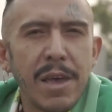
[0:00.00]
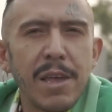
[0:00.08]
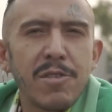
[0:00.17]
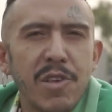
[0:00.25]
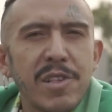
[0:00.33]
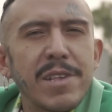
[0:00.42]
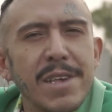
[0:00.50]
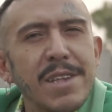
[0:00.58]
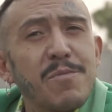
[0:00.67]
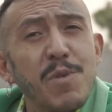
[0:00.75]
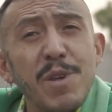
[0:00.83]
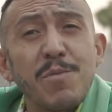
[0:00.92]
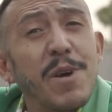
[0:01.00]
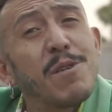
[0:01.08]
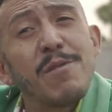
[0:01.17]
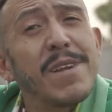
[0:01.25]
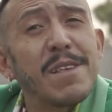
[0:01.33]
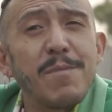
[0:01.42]
Entonces, pues
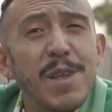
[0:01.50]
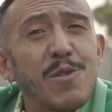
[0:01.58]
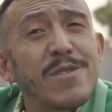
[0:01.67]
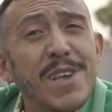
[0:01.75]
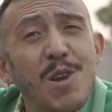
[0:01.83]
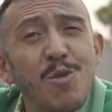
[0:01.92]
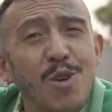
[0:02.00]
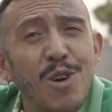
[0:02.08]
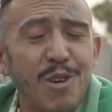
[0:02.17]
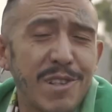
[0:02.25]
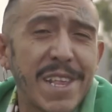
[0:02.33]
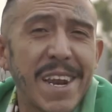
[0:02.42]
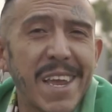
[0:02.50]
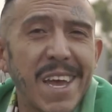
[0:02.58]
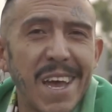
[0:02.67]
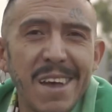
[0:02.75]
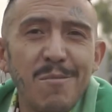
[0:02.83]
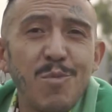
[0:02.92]
bueno, les mando un saludo Costa
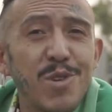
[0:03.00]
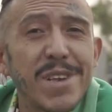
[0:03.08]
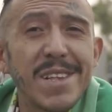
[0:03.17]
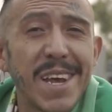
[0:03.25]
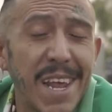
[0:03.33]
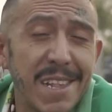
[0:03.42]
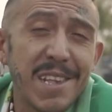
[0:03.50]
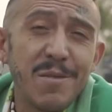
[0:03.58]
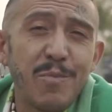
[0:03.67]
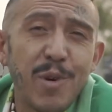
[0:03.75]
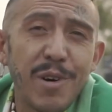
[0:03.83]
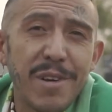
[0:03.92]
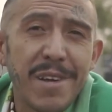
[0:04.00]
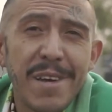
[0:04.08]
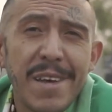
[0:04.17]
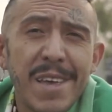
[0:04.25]
Rica, muchas gracias por